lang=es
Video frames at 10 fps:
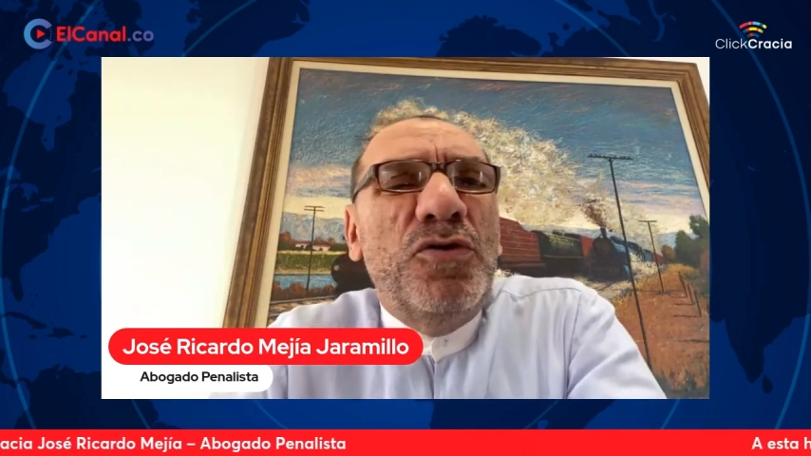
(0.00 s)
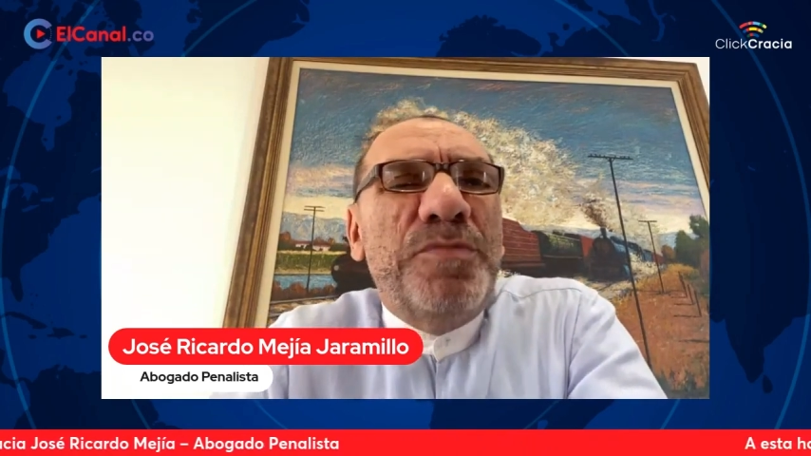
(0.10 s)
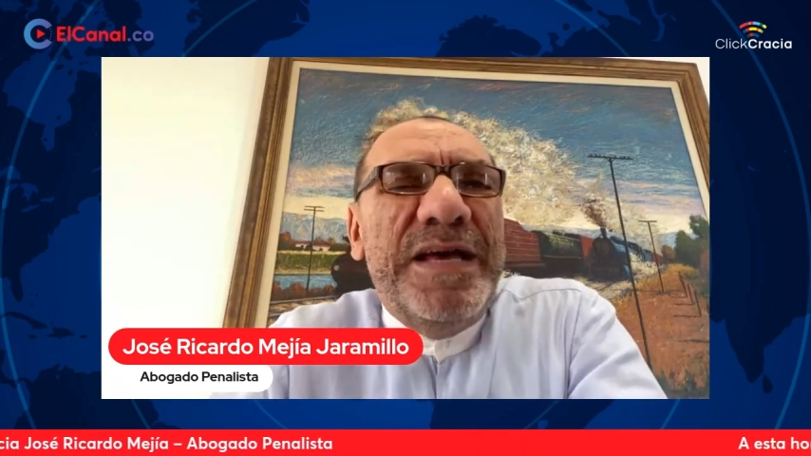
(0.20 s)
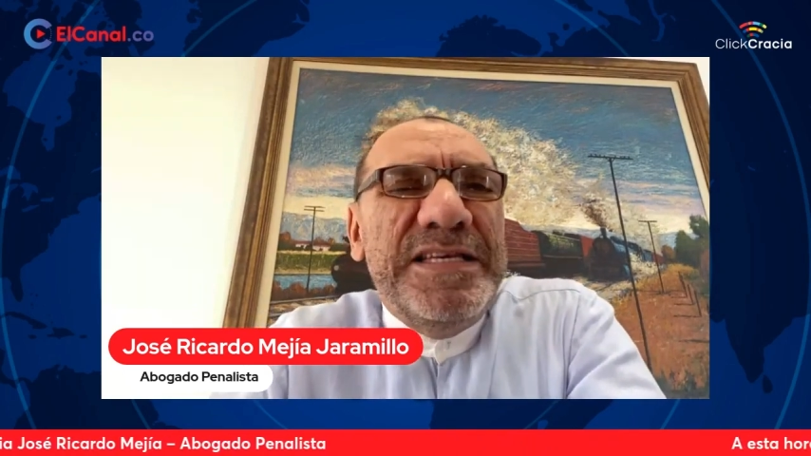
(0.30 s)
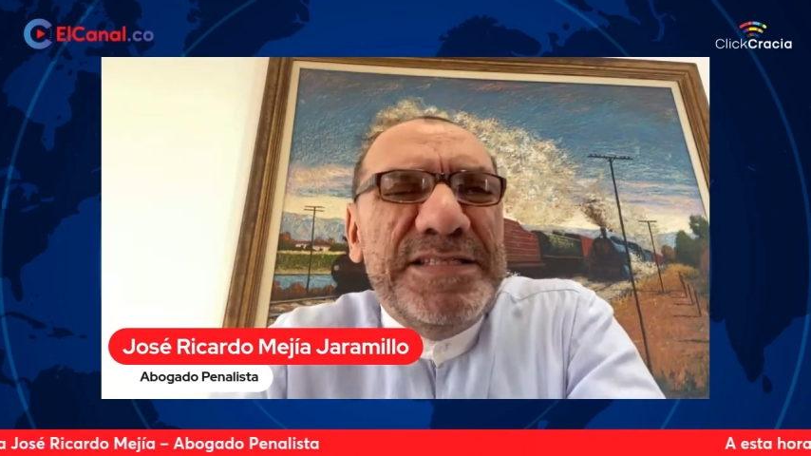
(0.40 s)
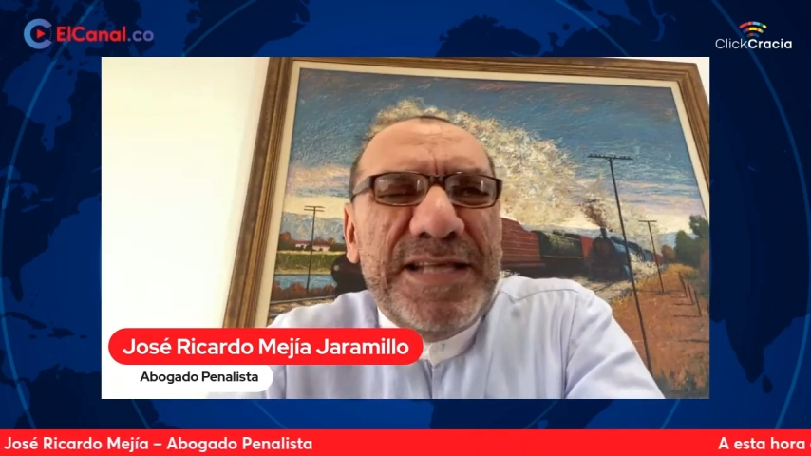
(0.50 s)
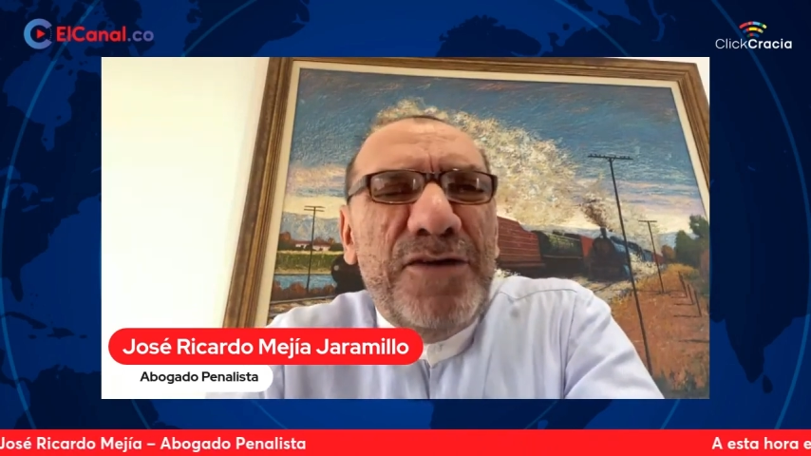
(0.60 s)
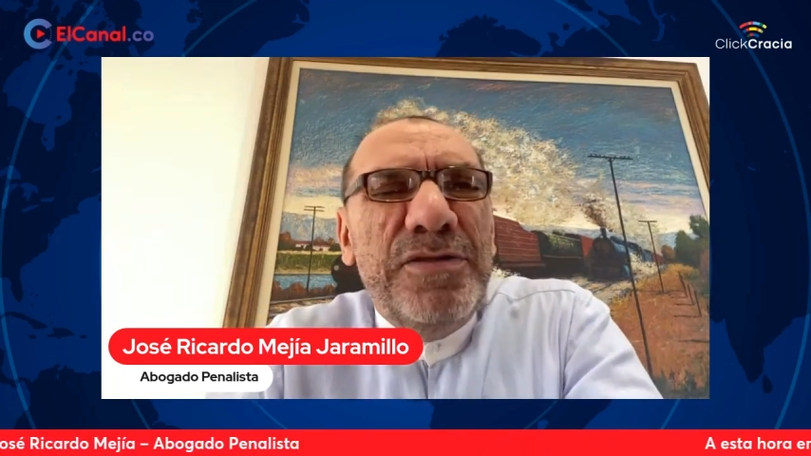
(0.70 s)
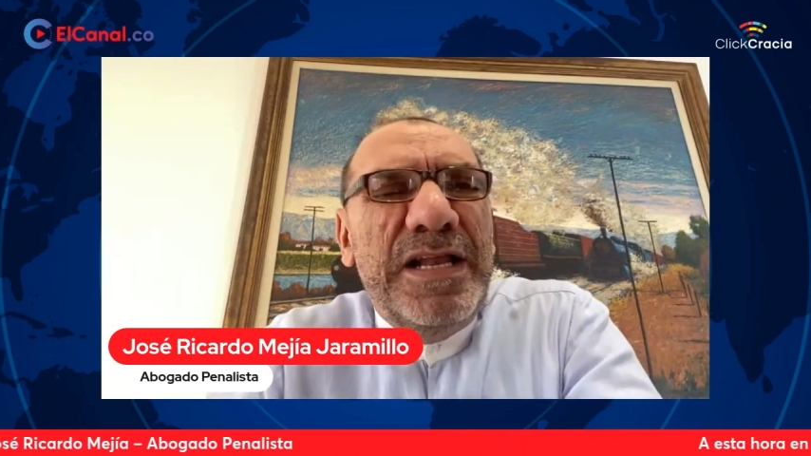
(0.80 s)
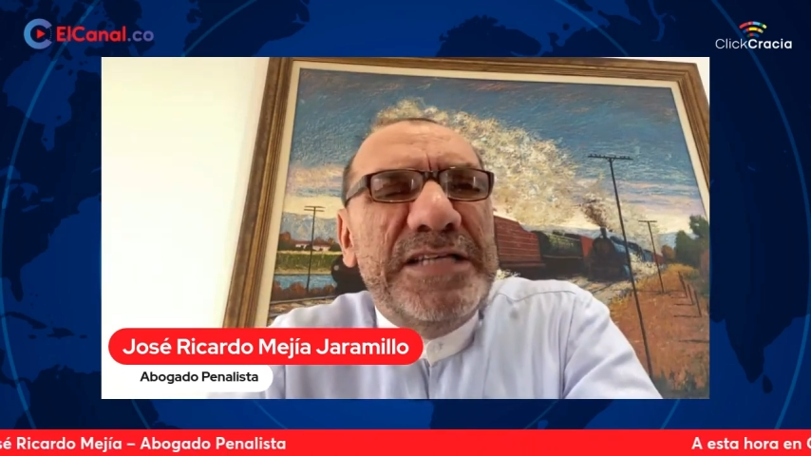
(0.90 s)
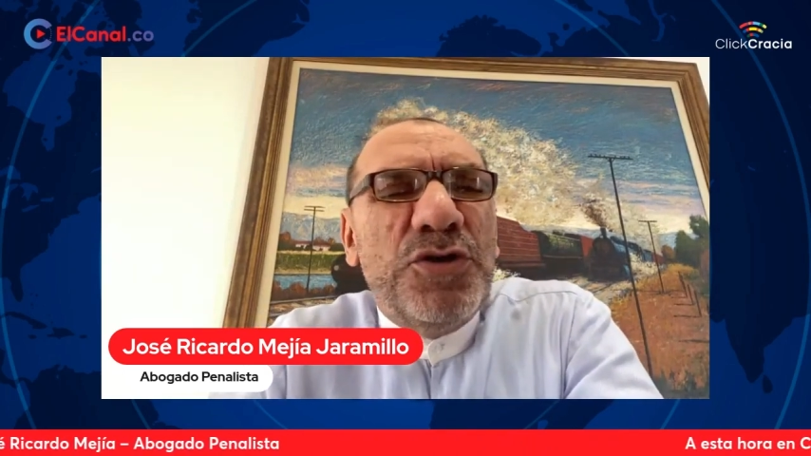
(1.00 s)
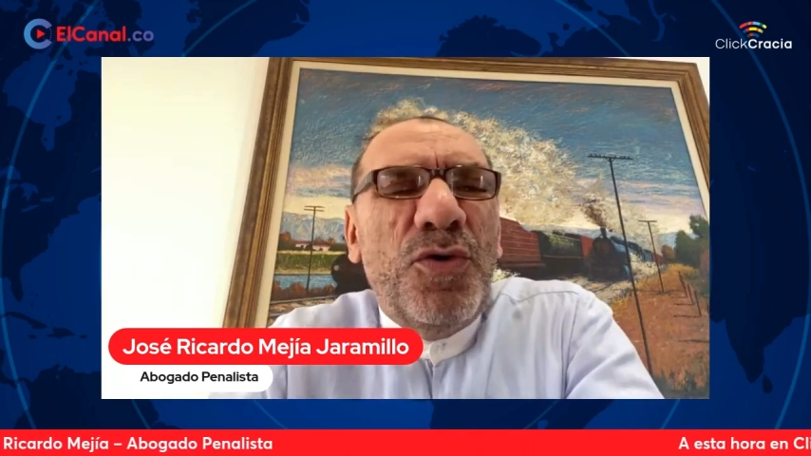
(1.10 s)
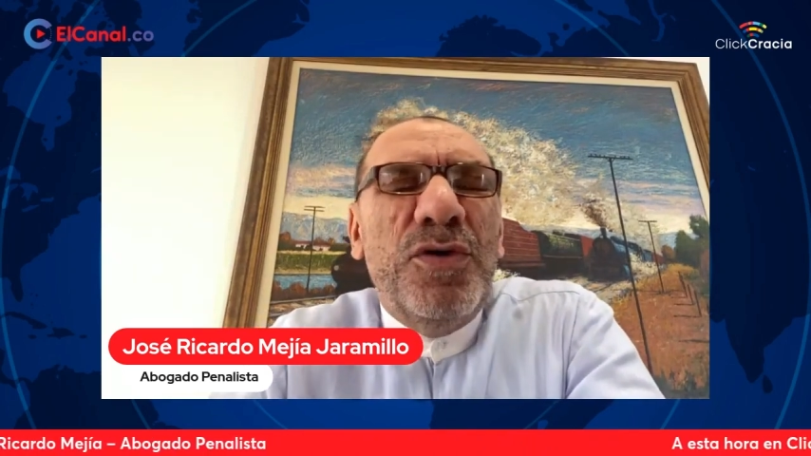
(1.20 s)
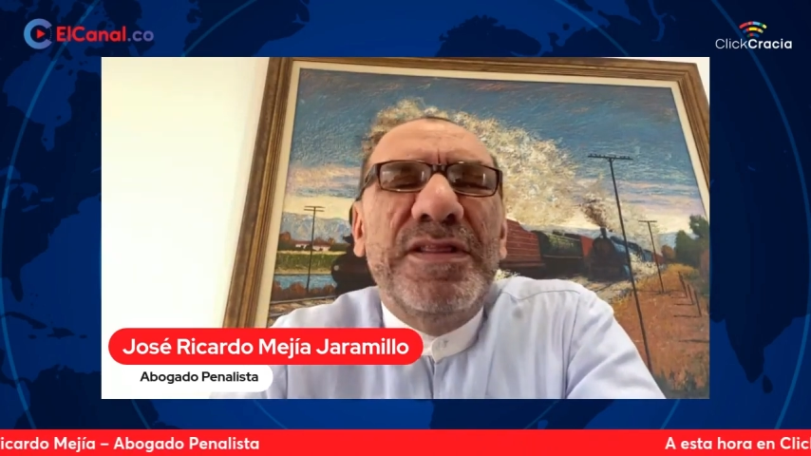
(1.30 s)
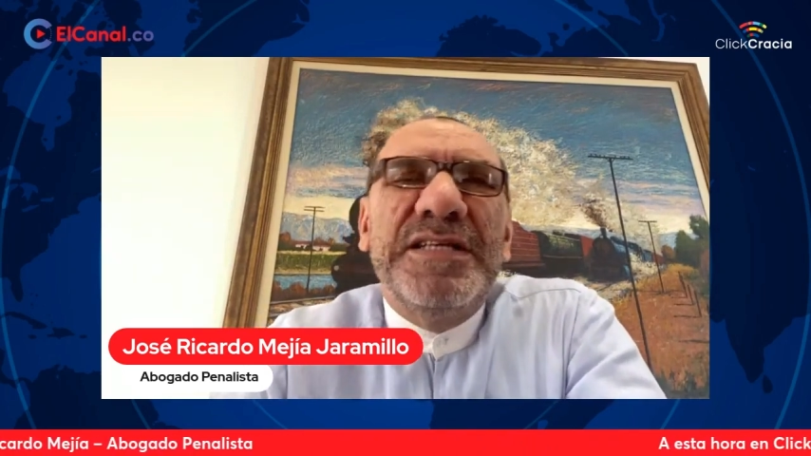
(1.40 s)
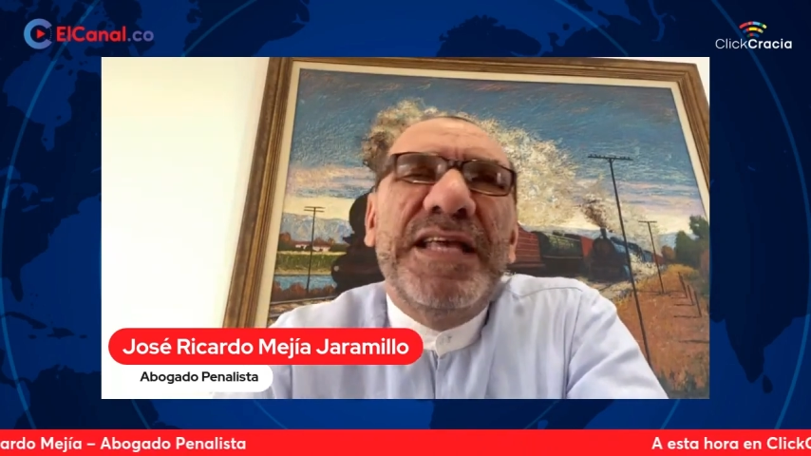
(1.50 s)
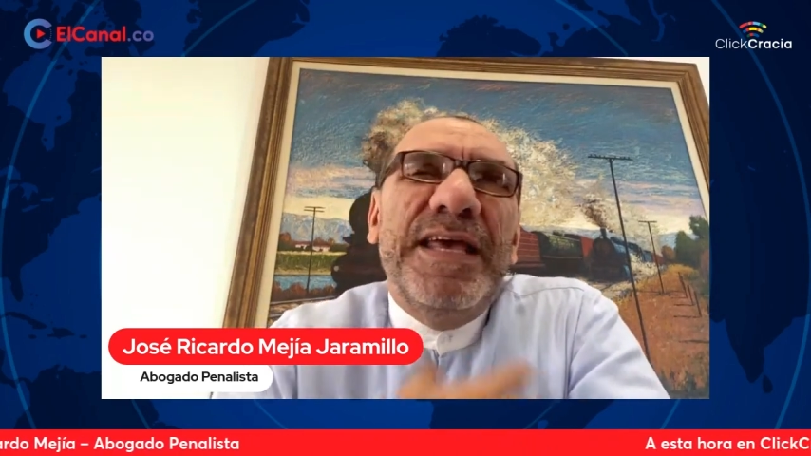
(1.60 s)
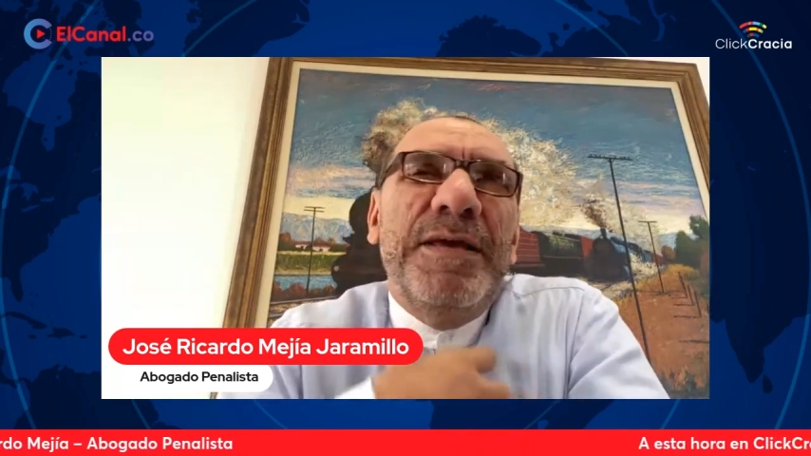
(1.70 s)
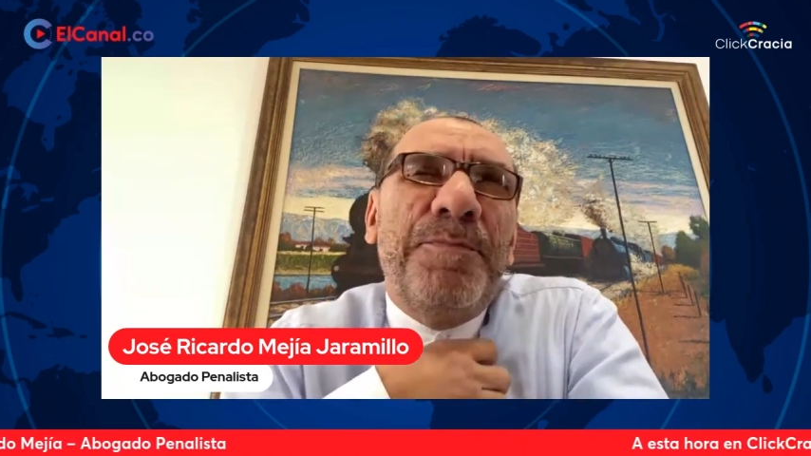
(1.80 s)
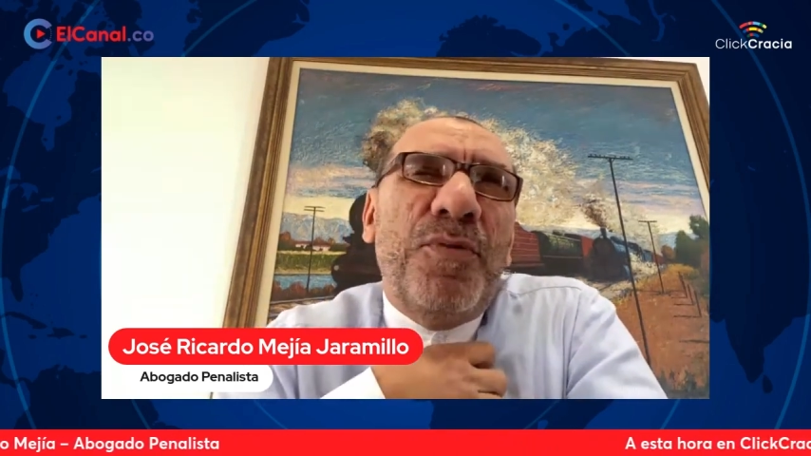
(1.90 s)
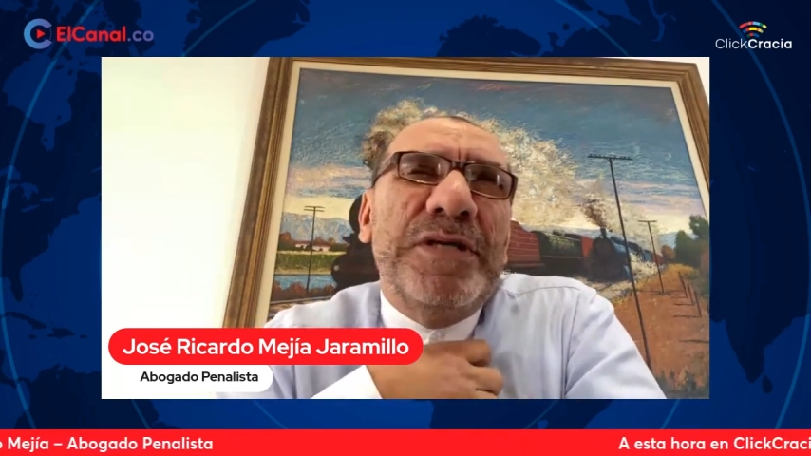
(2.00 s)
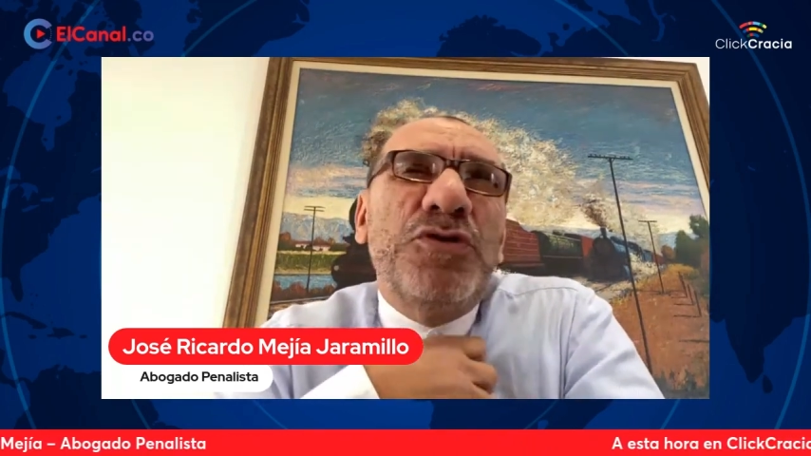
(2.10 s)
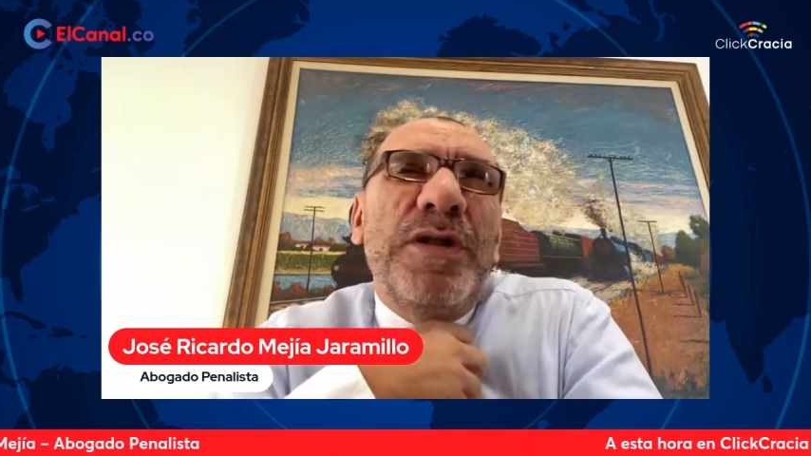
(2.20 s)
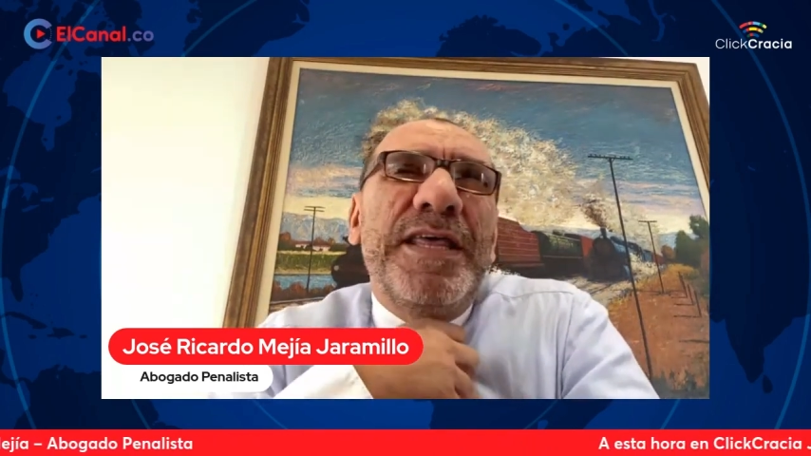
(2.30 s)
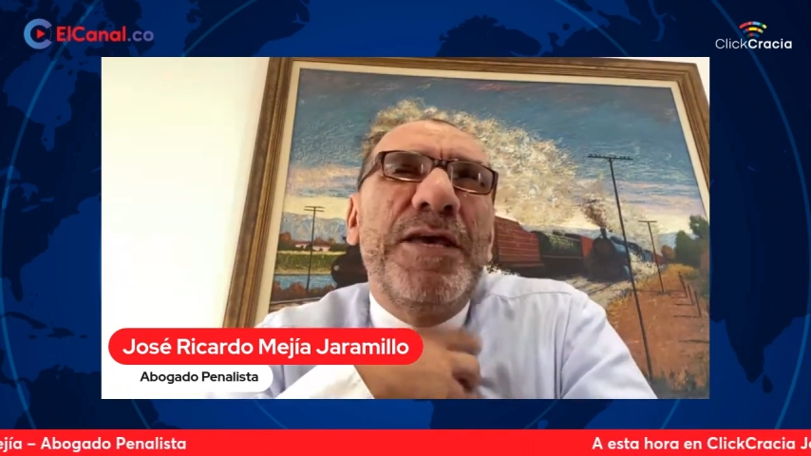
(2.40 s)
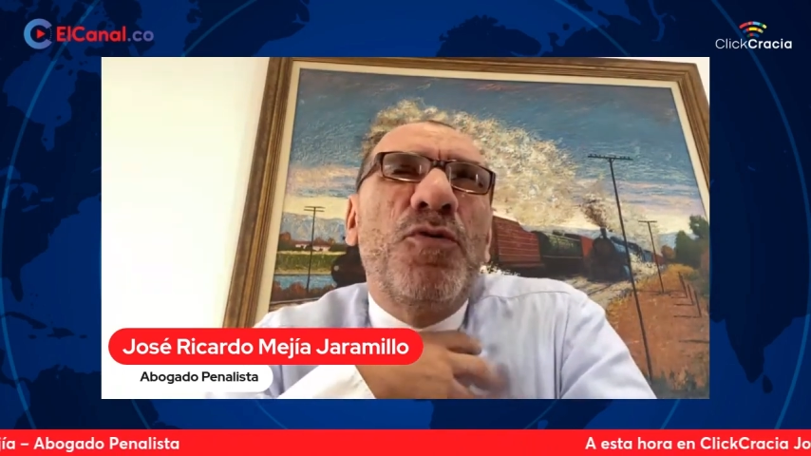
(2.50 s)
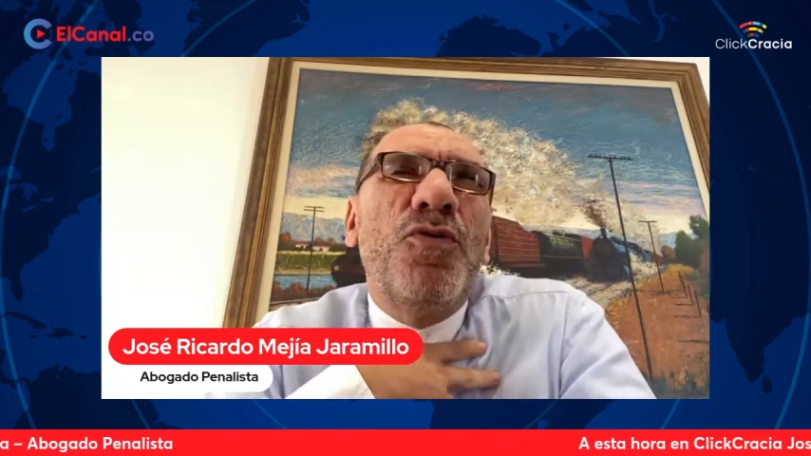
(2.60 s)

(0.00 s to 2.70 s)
los magistrados de las Cortes, que por eso le digo,